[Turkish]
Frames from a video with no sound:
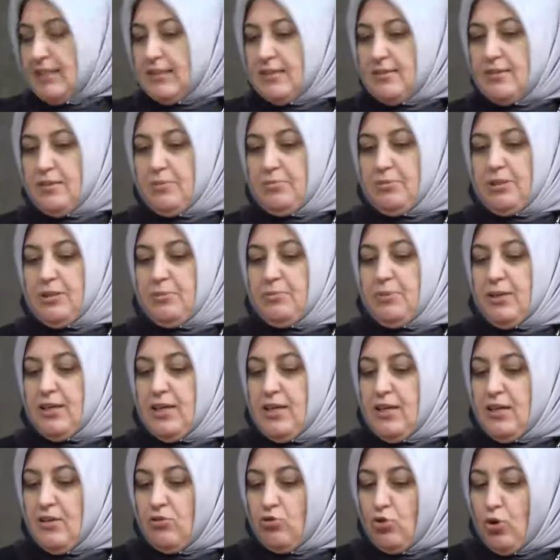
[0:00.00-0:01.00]
ettiğim gibi
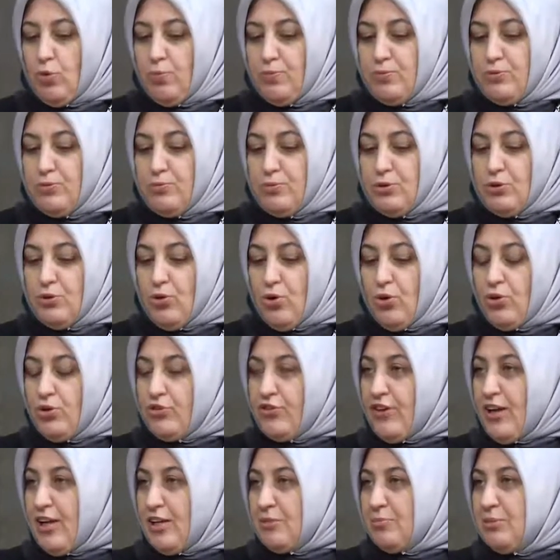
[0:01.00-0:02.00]
toplumun
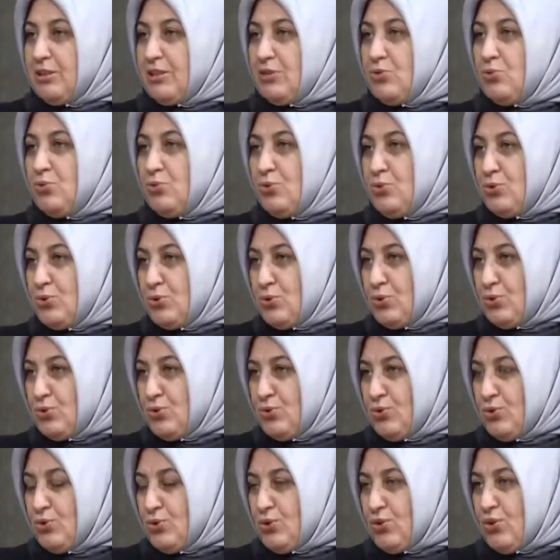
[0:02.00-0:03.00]
ortak bir
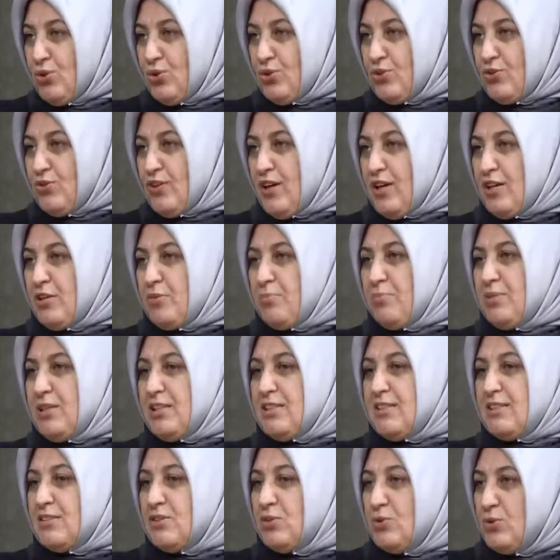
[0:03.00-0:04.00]
duyuşunu, ortak
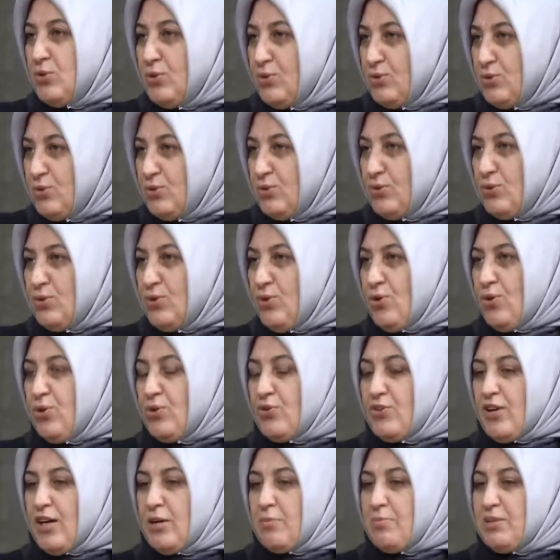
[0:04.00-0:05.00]
bir kültürünü,
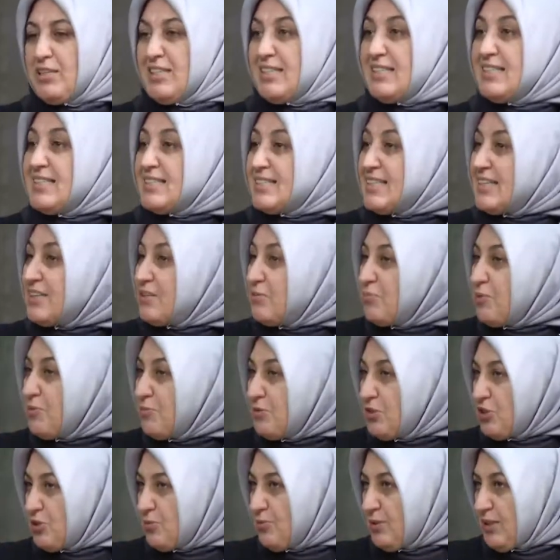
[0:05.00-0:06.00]
ortak bir hissetme
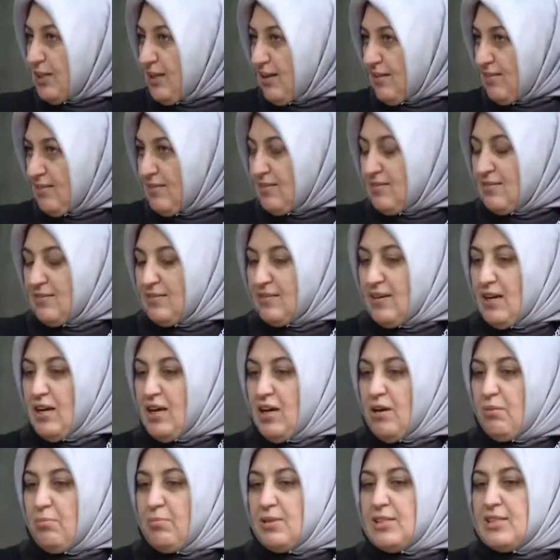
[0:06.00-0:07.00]
biçimini anlatır.
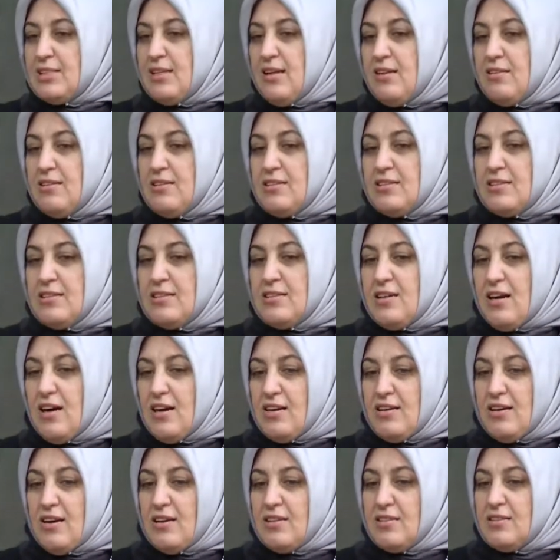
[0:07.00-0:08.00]
Masalların
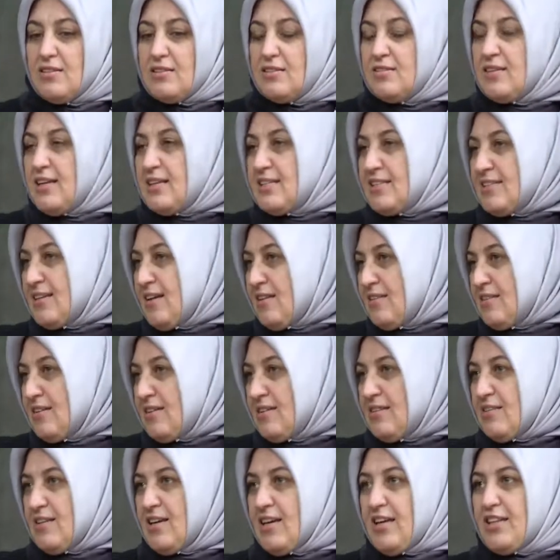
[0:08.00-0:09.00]
kaynakları
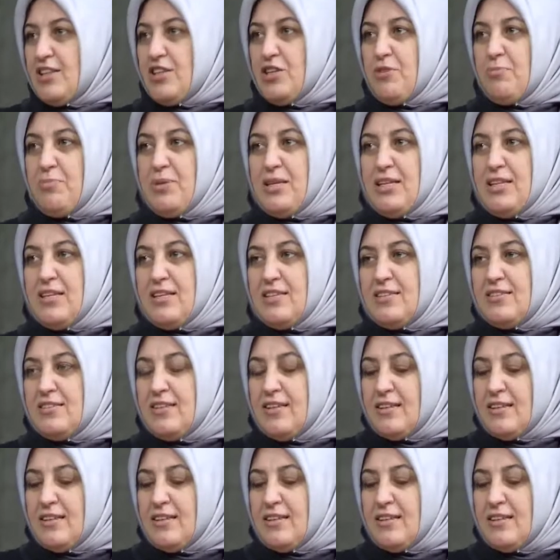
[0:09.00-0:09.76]
destanlara dayanabilir,